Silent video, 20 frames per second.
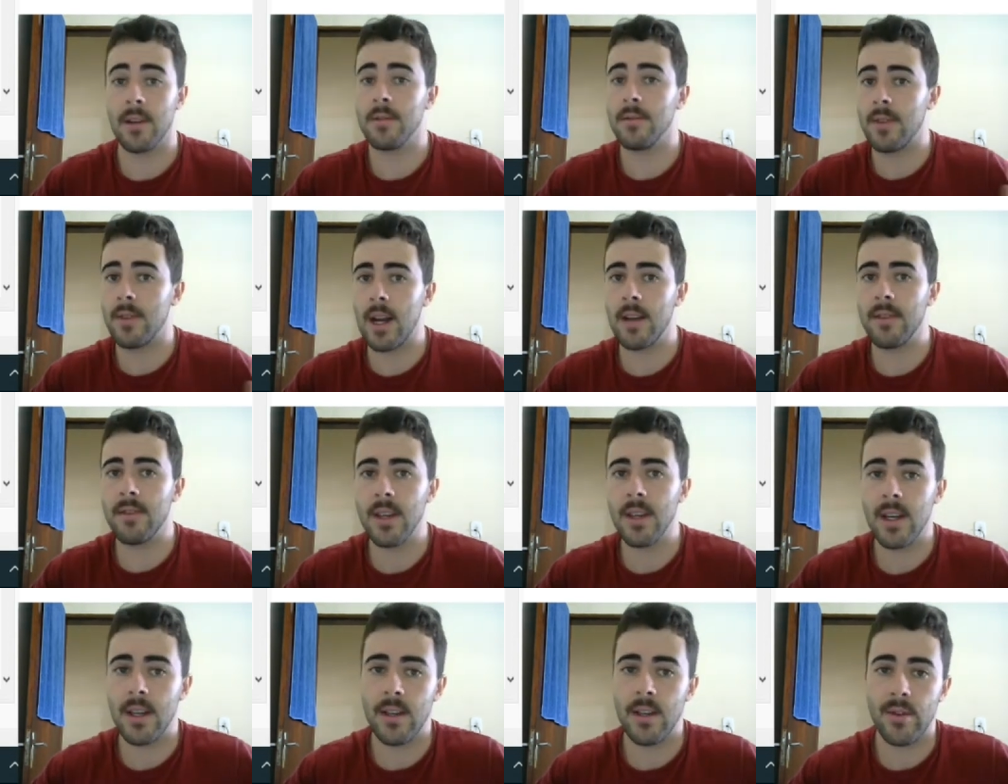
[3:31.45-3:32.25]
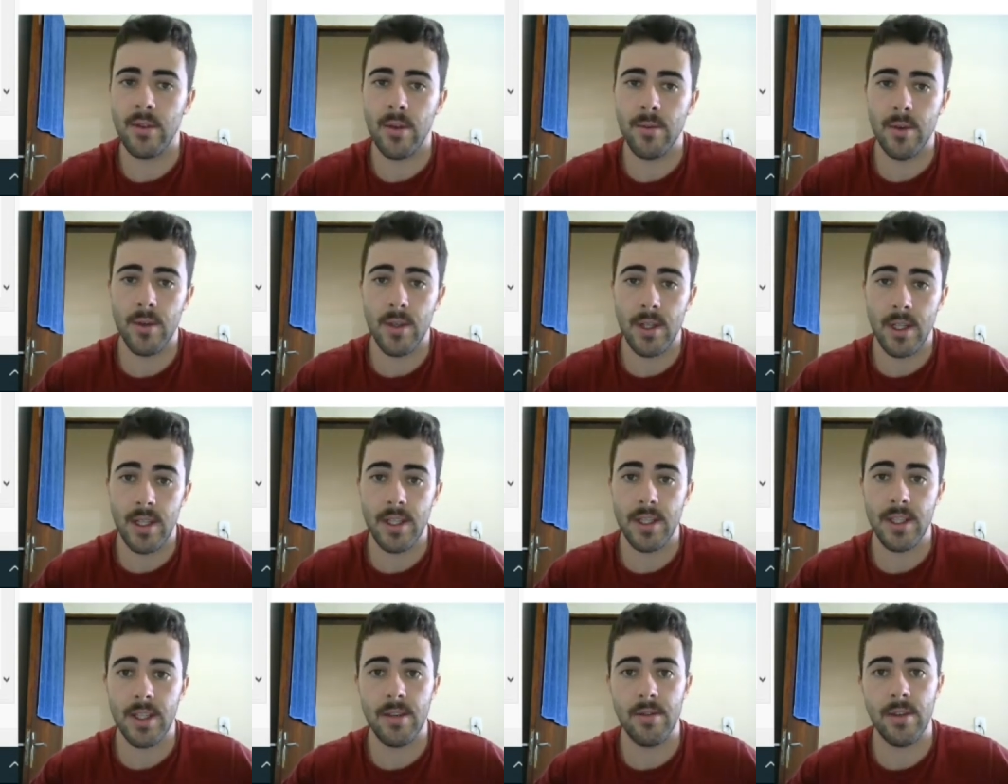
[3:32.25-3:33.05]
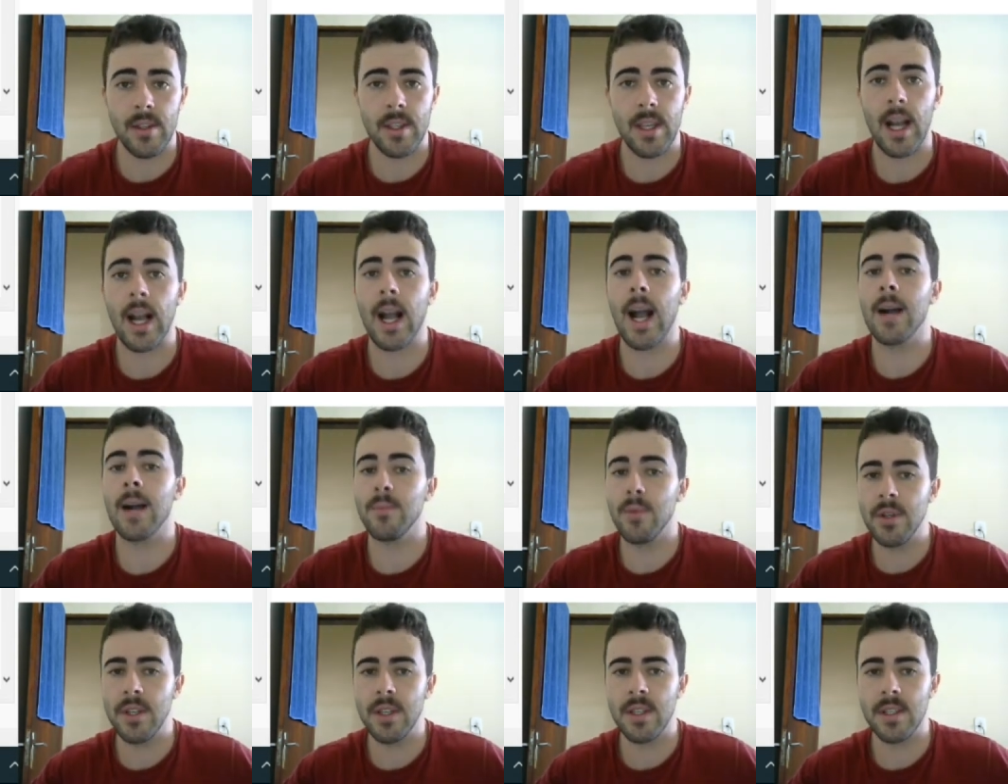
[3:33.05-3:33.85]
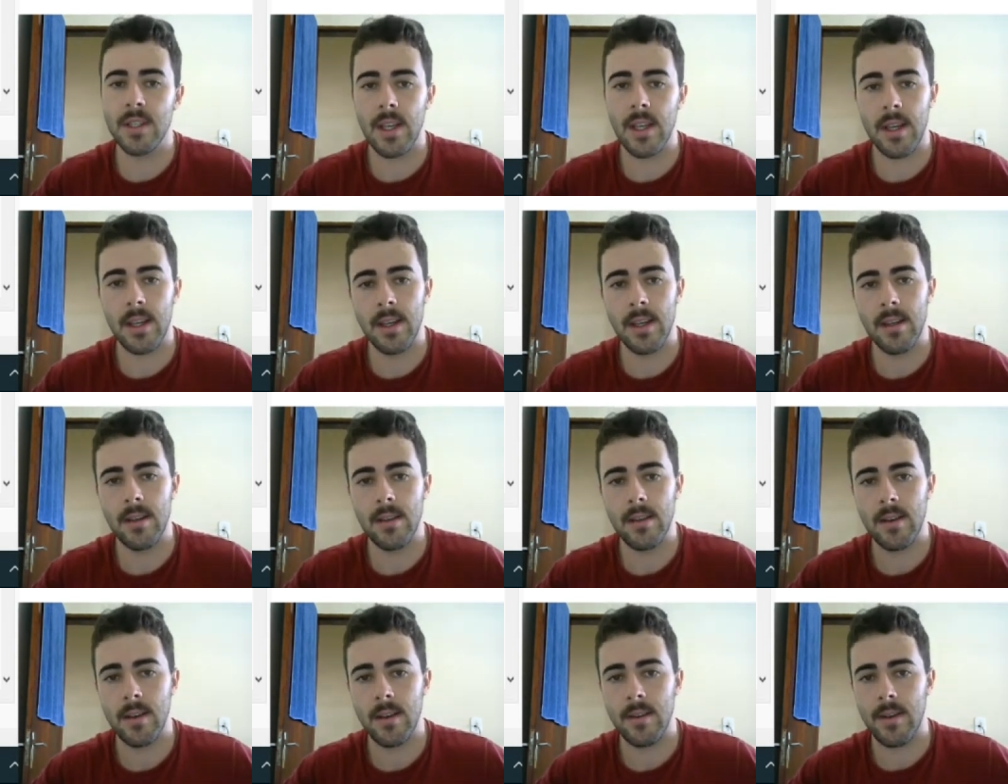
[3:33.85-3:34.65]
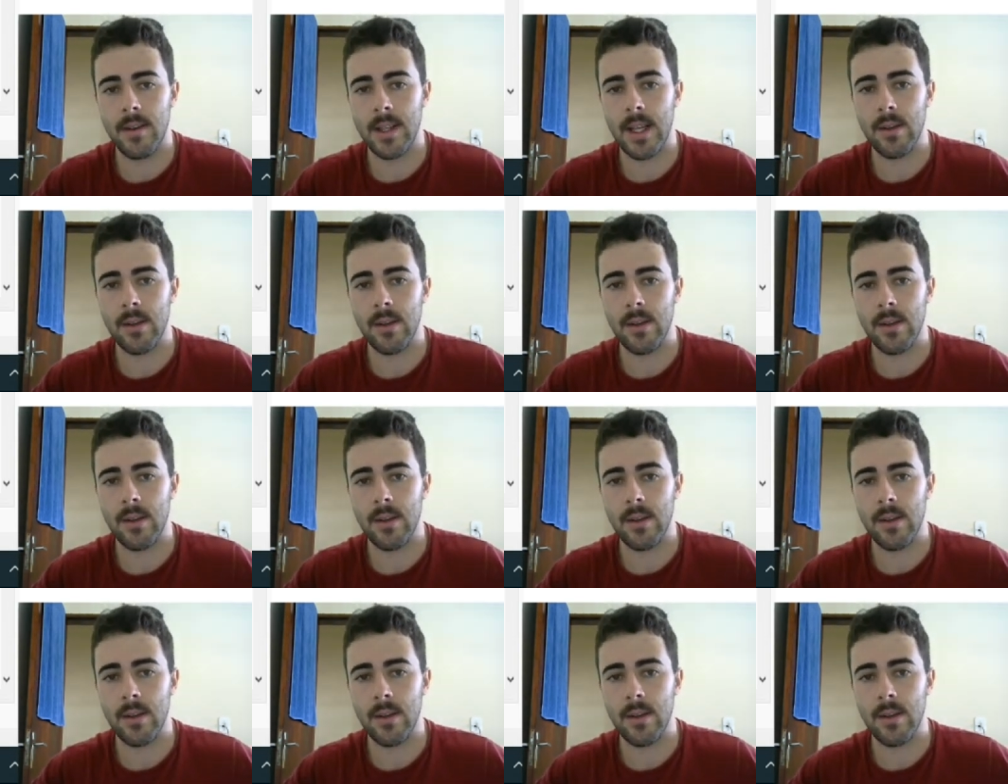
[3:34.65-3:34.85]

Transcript: Vai vir aqui sobre o grid que você acabou de inserir. Vai dar